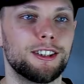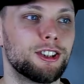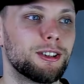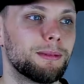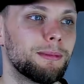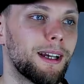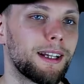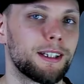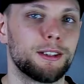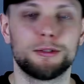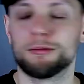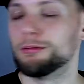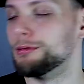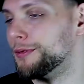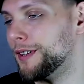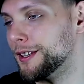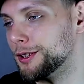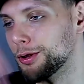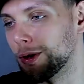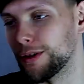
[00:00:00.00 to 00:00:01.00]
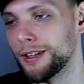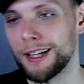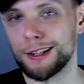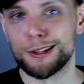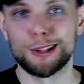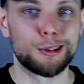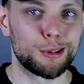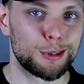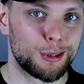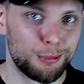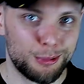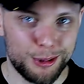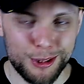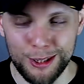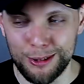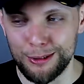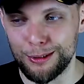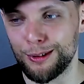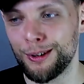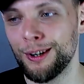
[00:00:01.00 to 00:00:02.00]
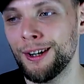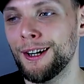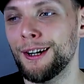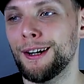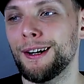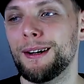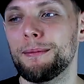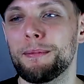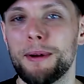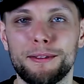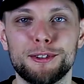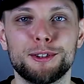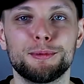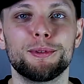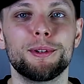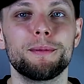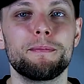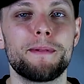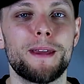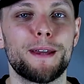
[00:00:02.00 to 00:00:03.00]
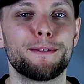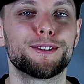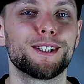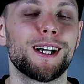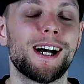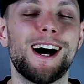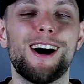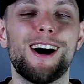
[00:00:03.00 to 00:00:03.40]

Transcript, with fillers: niczym jakiś kurwa Joker czy coś w tym stylu, prawdziwy piewca